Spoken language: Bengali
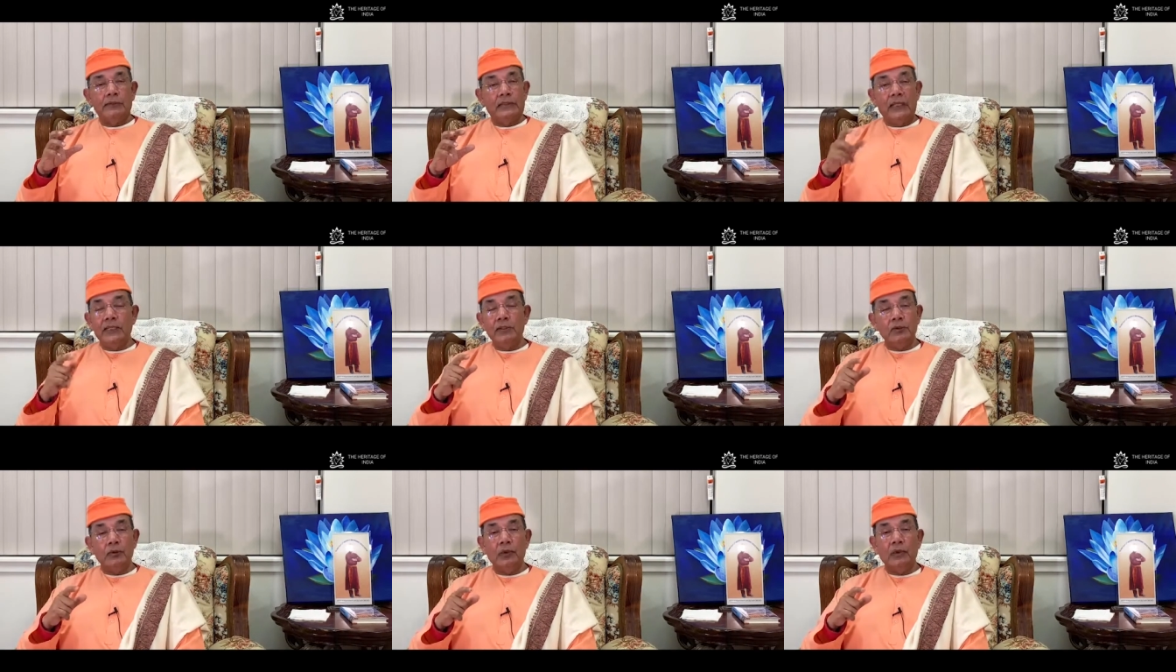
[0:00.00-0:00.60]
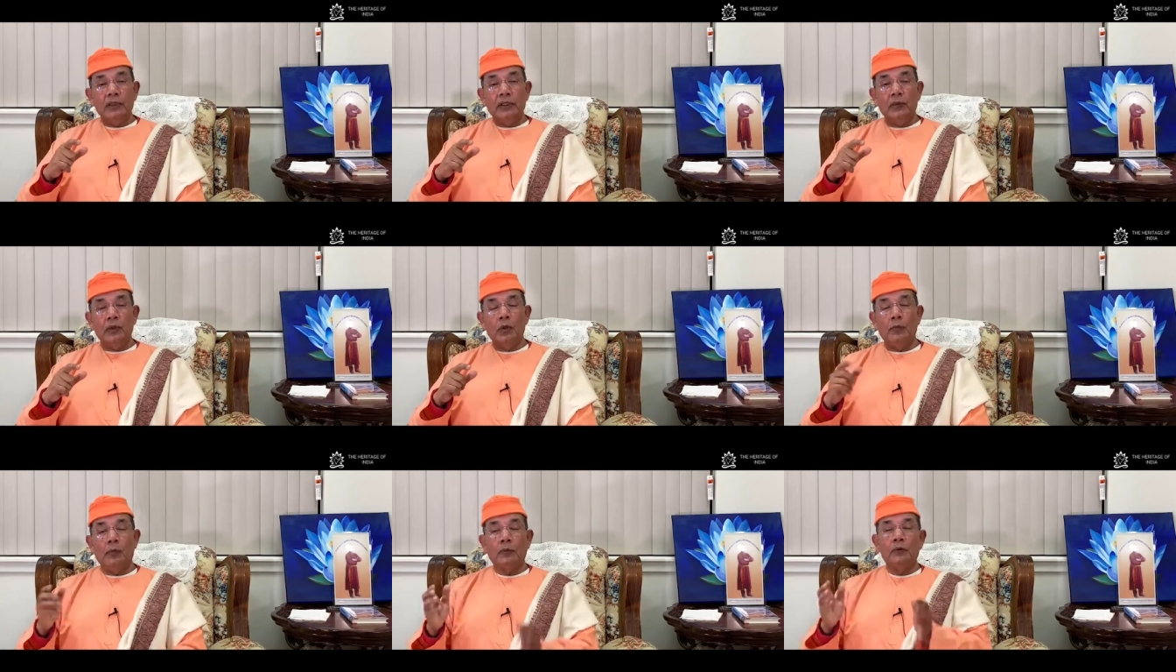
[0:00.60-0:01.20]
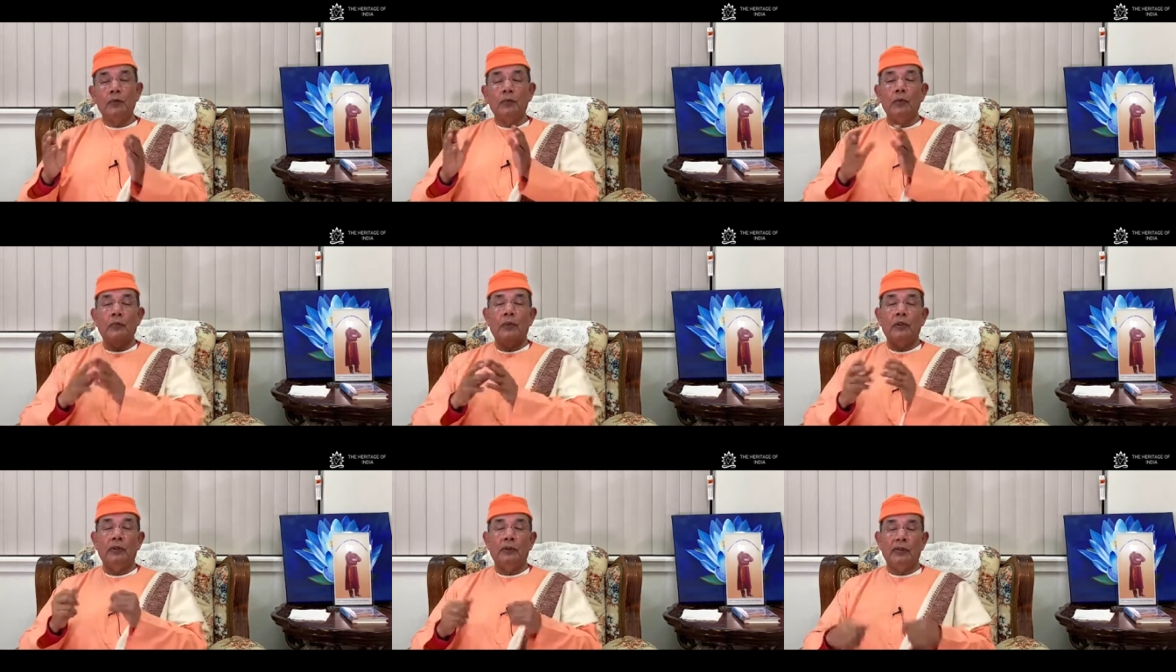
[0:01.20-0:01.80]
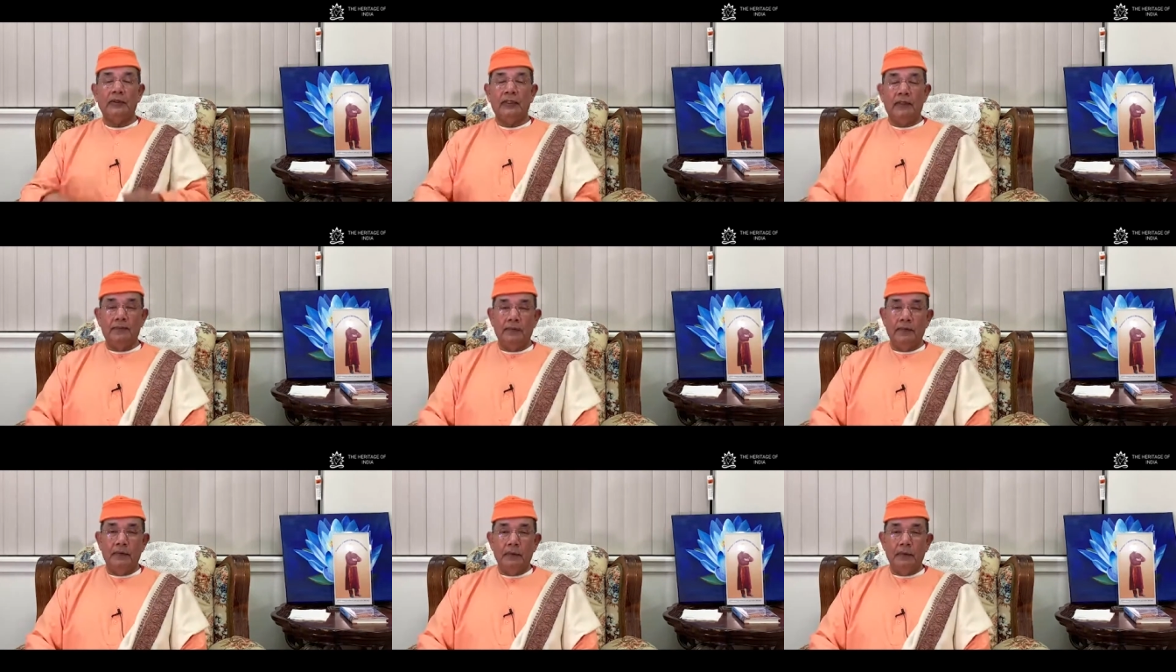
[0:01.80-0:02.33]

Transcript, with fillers: যেই সন্ধে হলো পদ্মফুল বন্ধ হয়ে যায়